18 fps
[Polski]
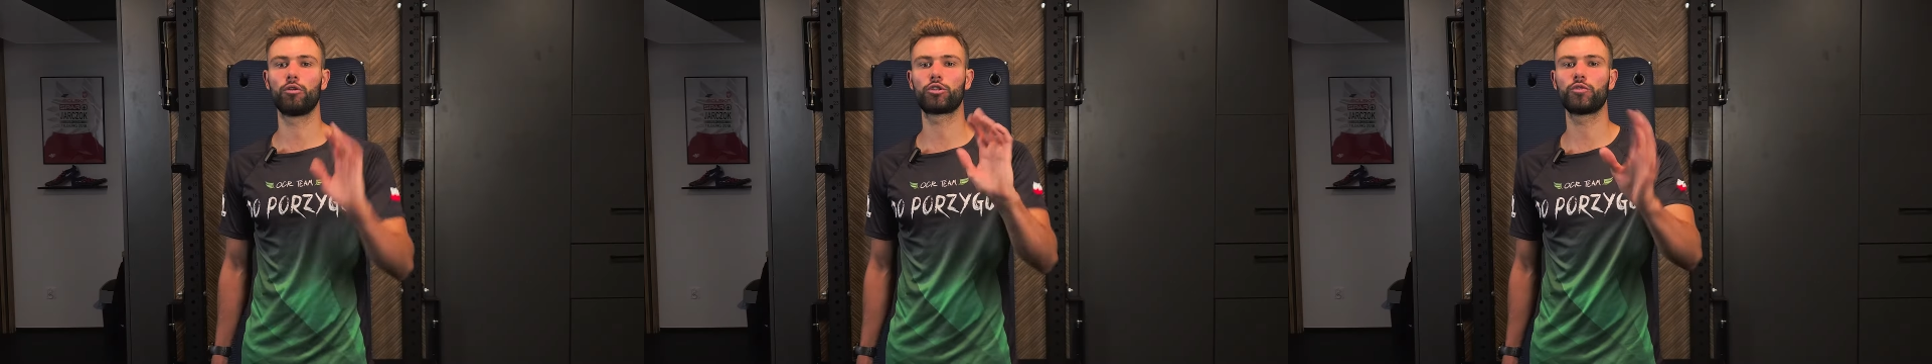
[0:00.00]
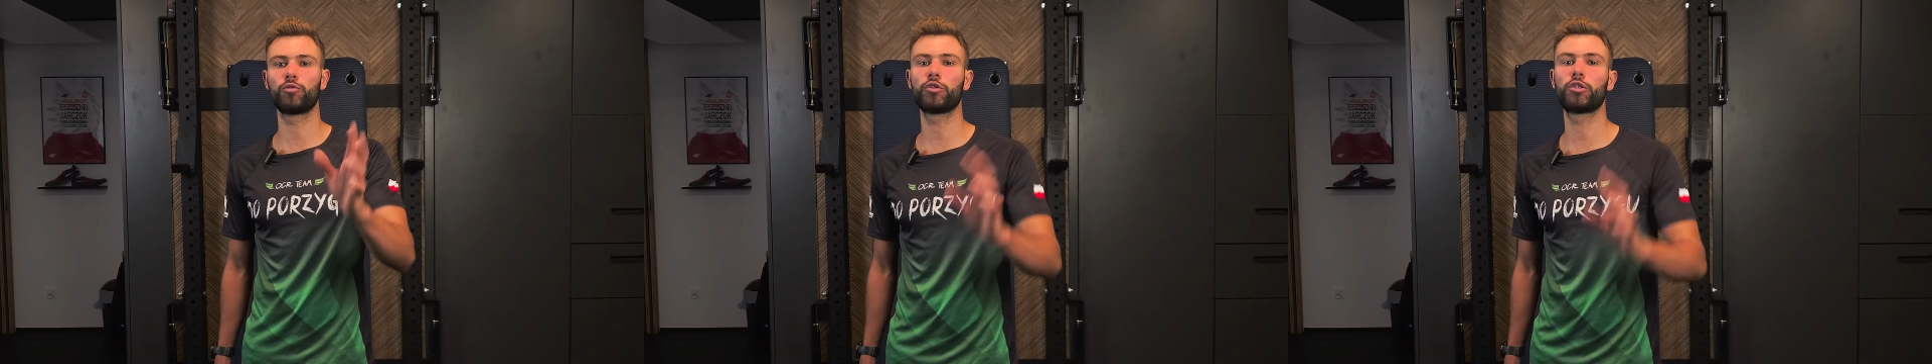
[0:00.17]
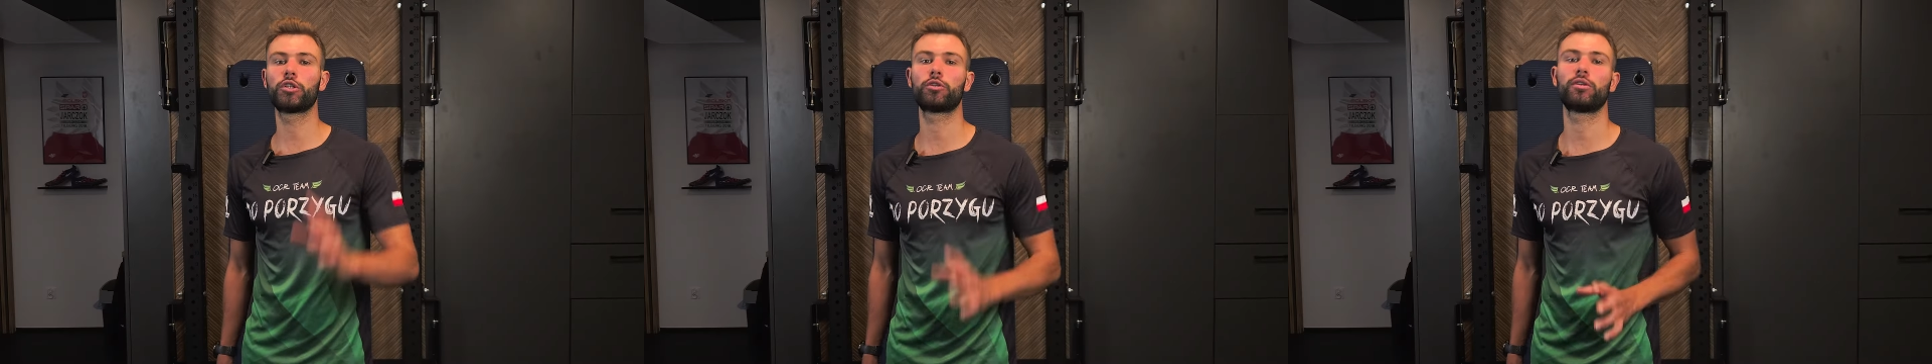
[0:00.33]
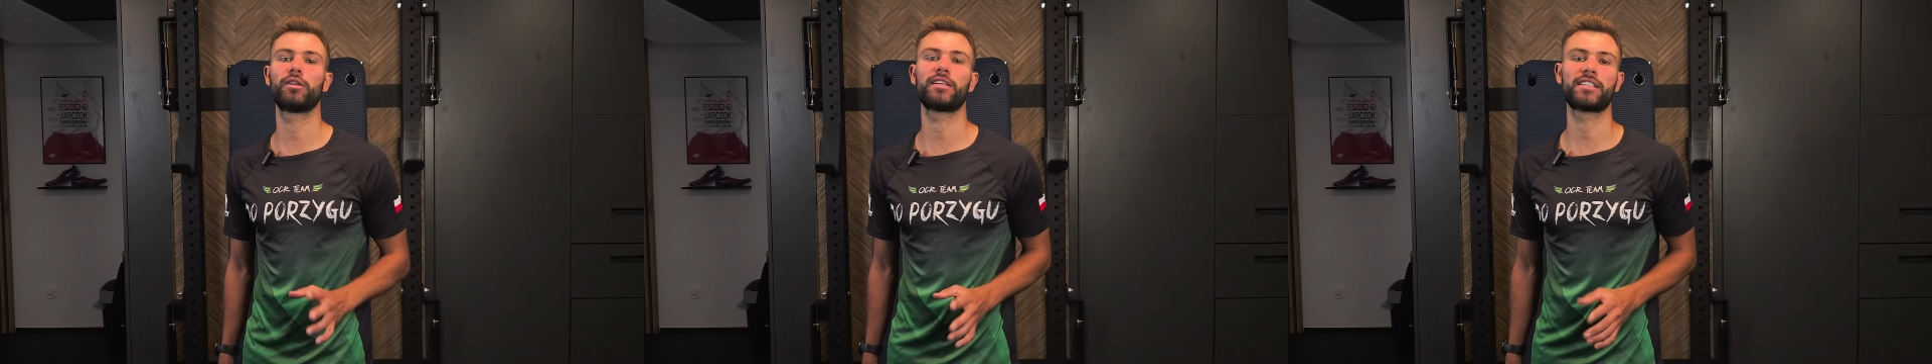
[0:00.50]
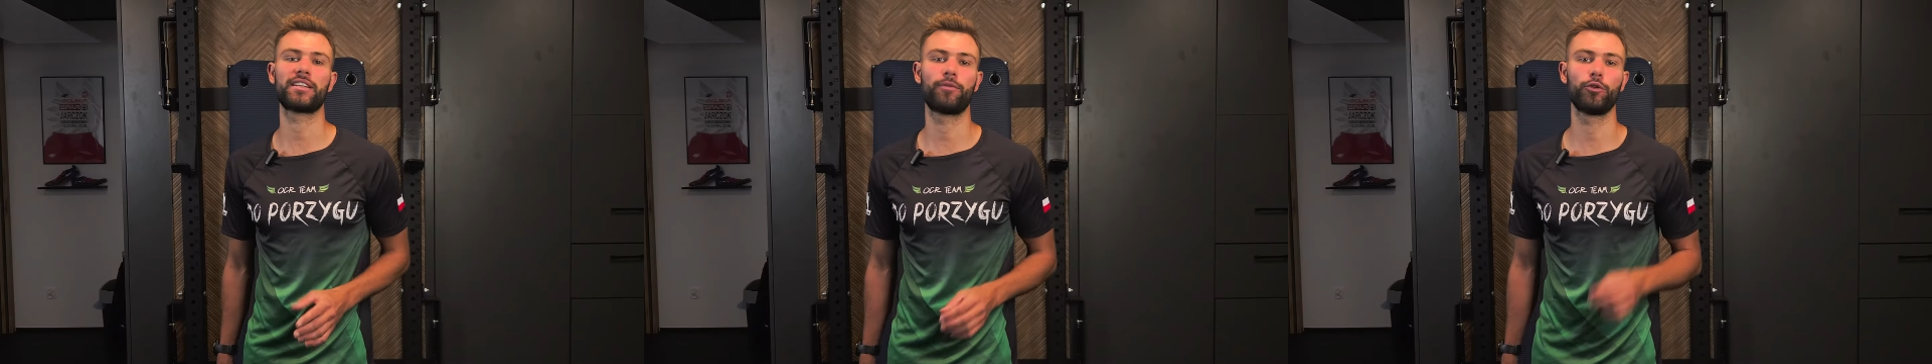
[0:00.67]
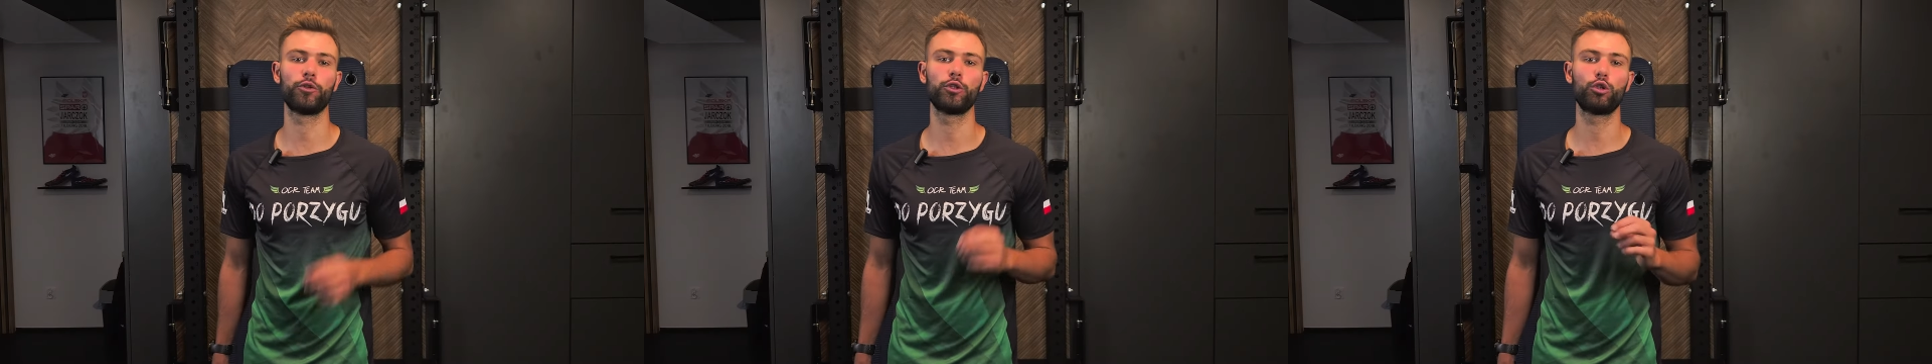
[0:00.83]
Oczywiście to dla
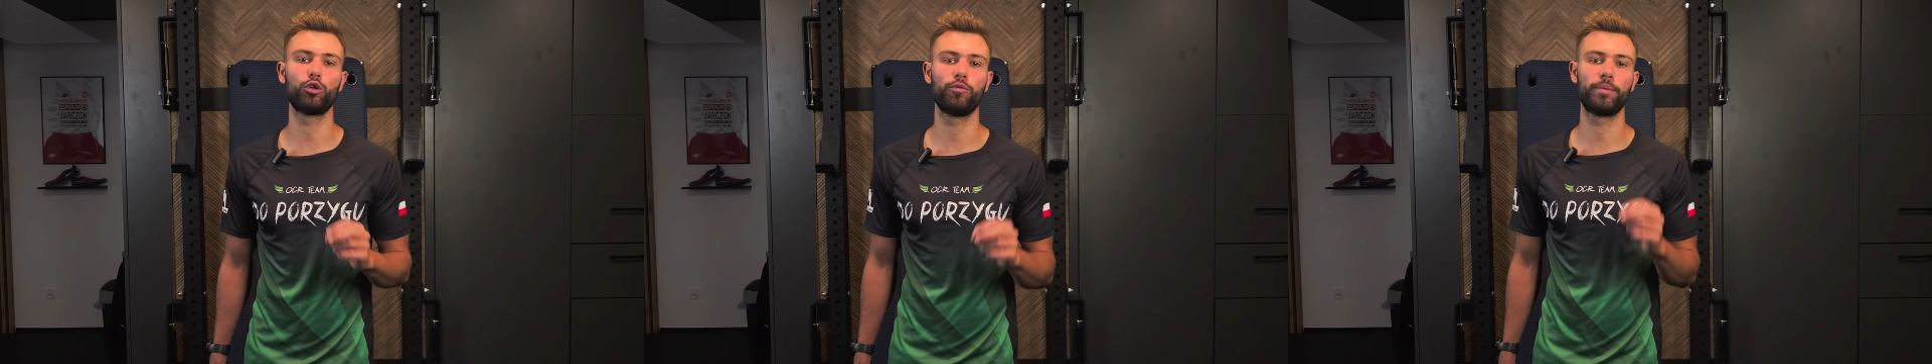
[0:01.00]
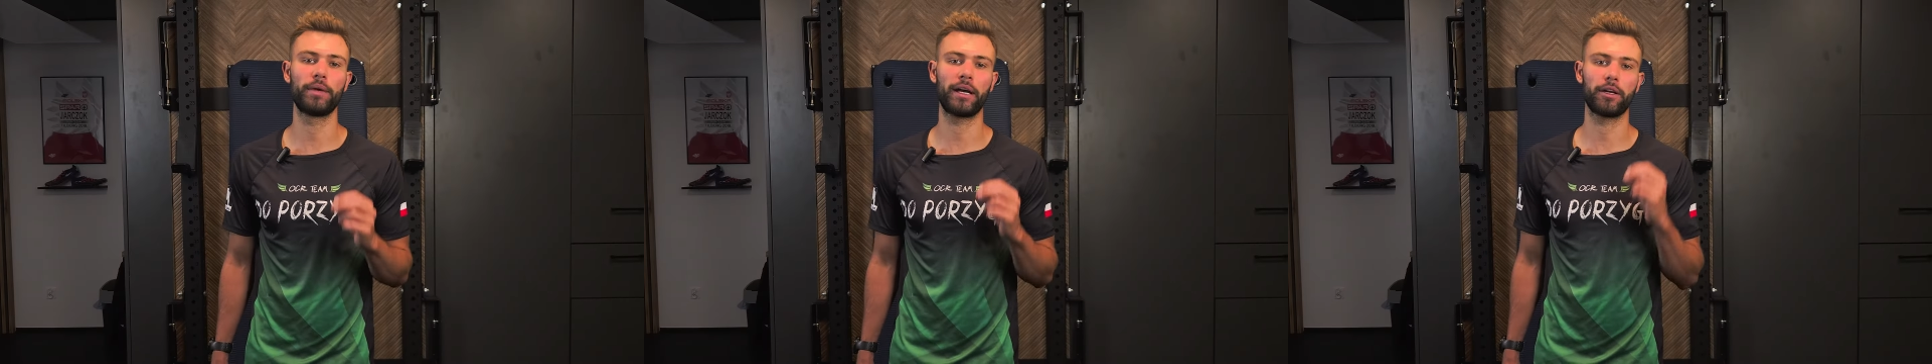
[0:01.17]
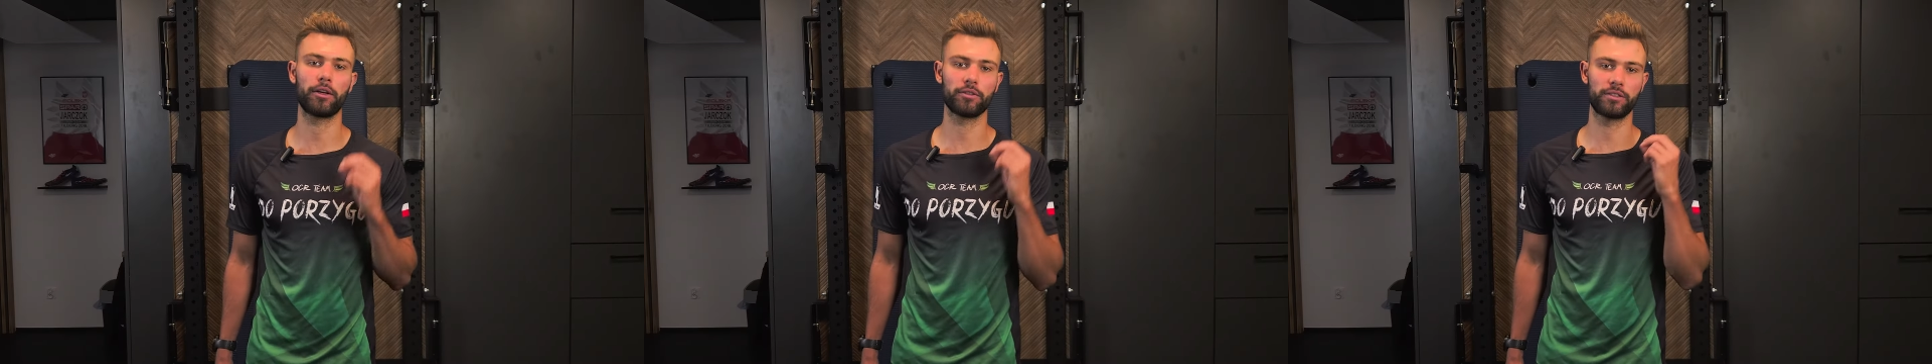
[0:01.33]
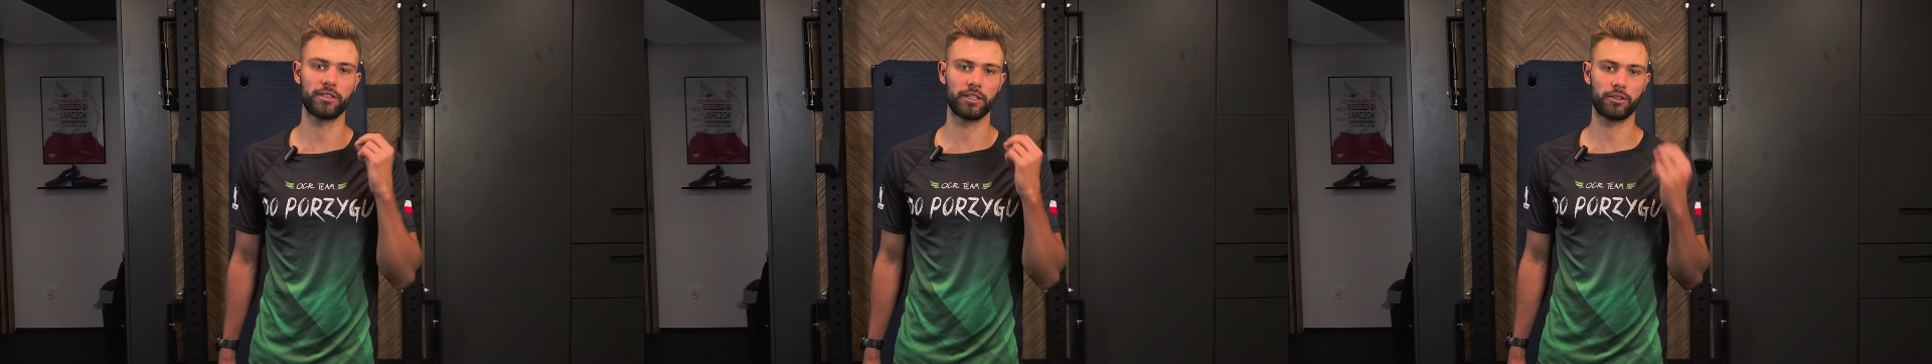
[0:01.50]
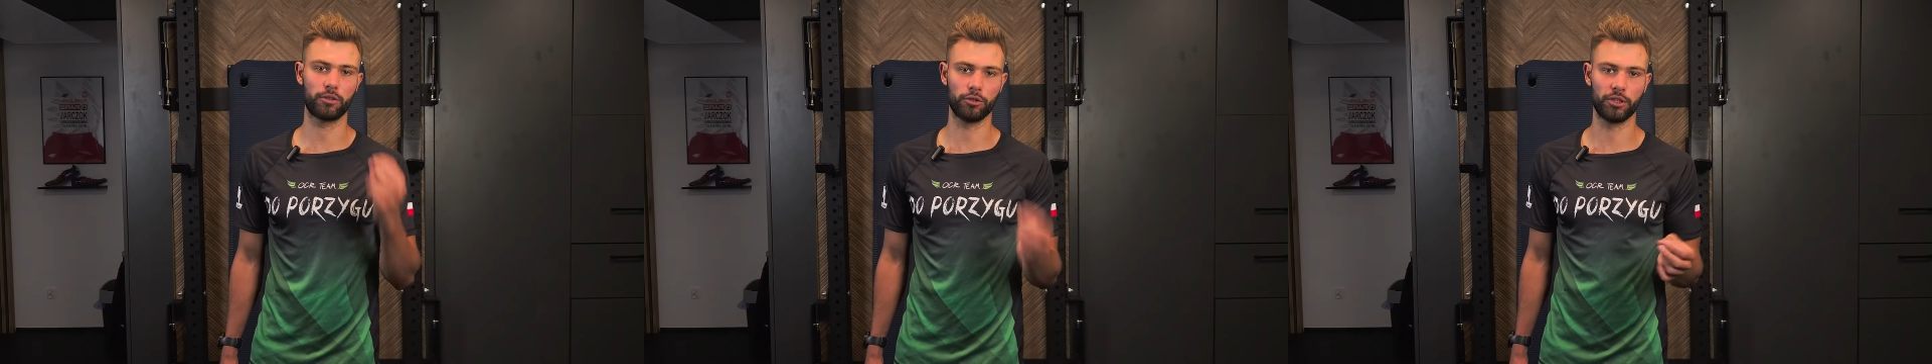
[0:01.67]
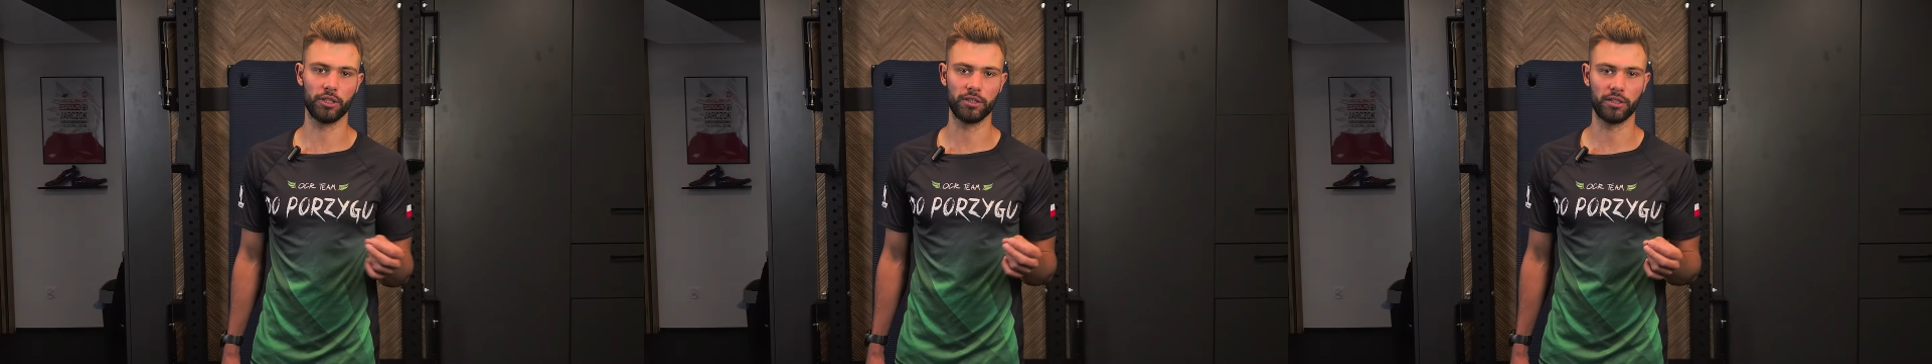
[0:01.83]
zawodników biegających
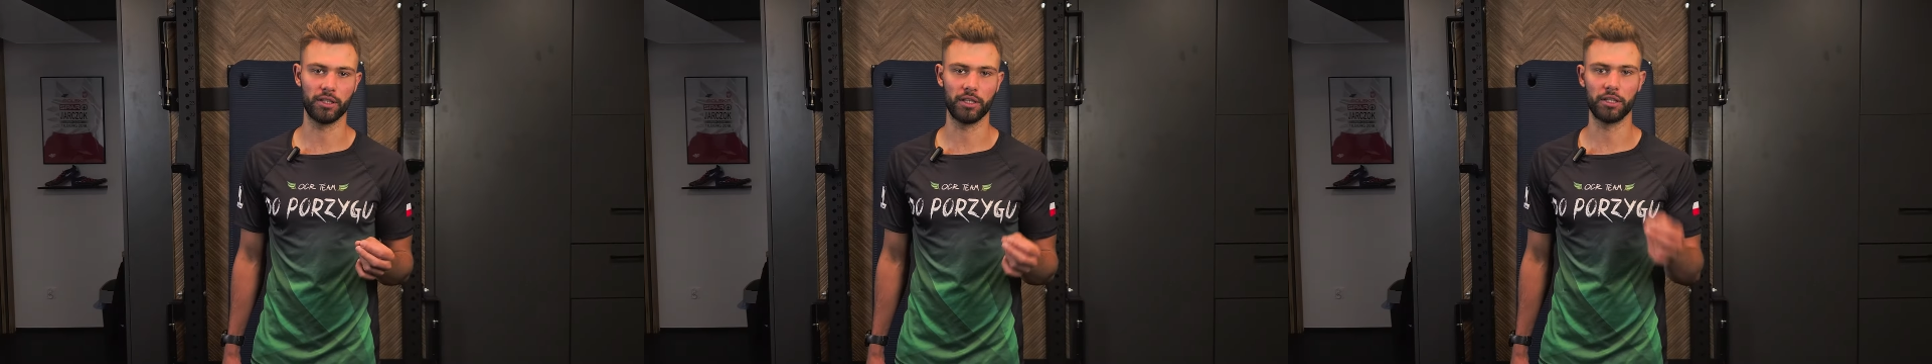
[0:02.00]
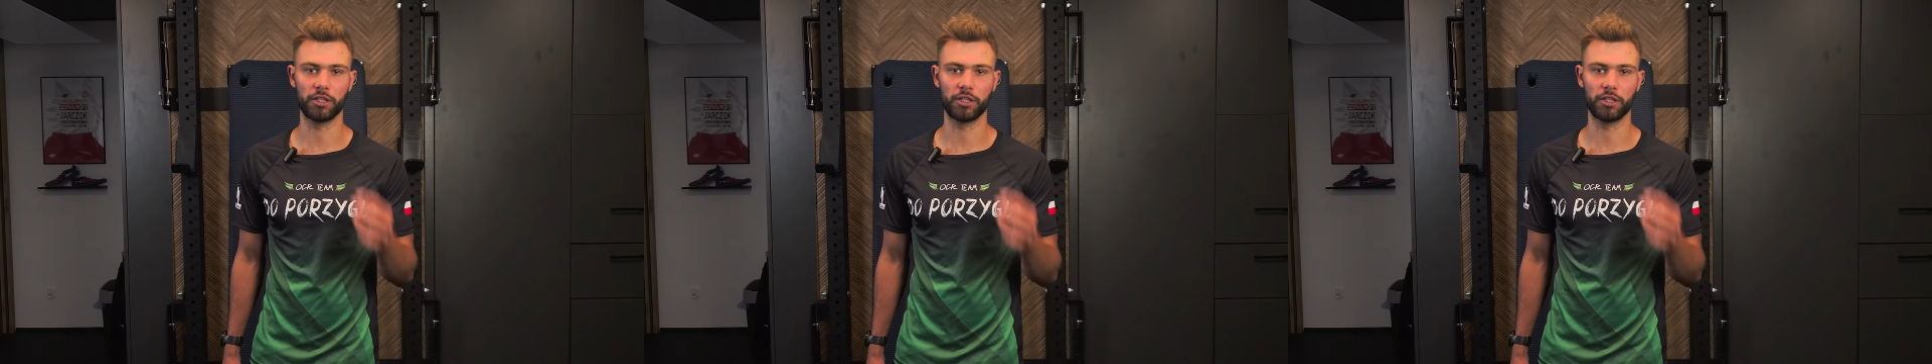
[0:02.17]
codziennie.